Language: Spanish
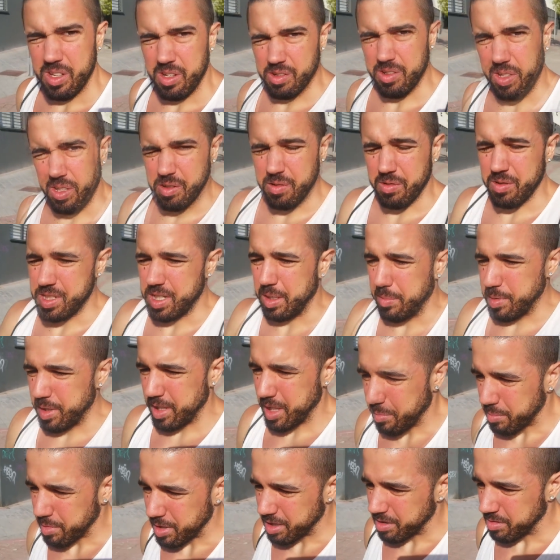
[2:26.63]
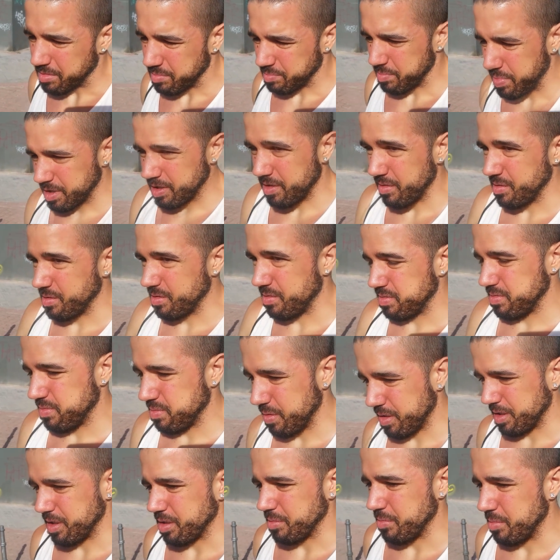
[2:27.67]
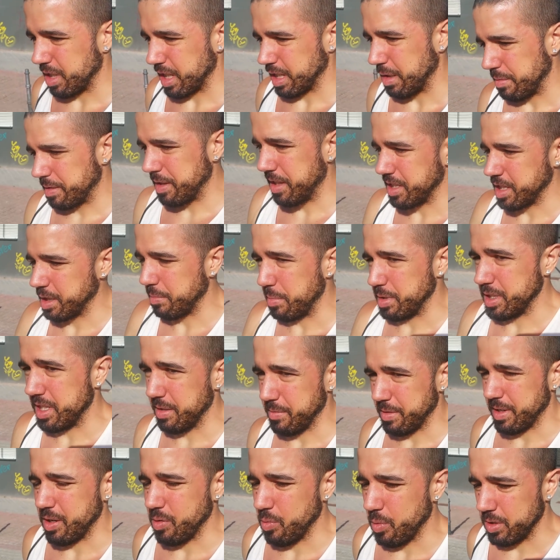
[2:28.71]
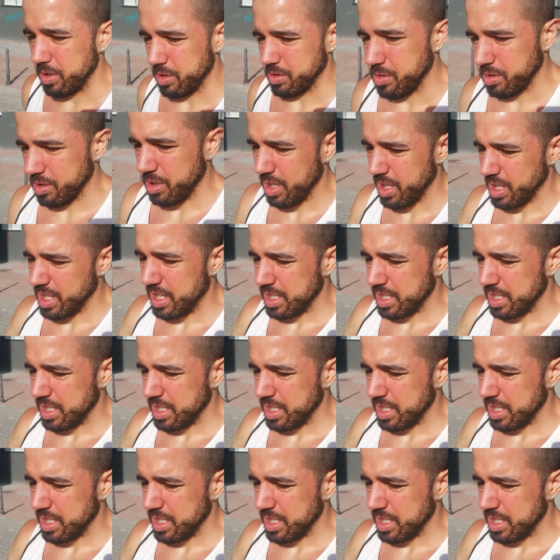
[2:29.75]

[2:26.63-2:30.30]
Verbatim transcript: yo tengo esa percepción, pero bueno, como la cabeza también te va jugando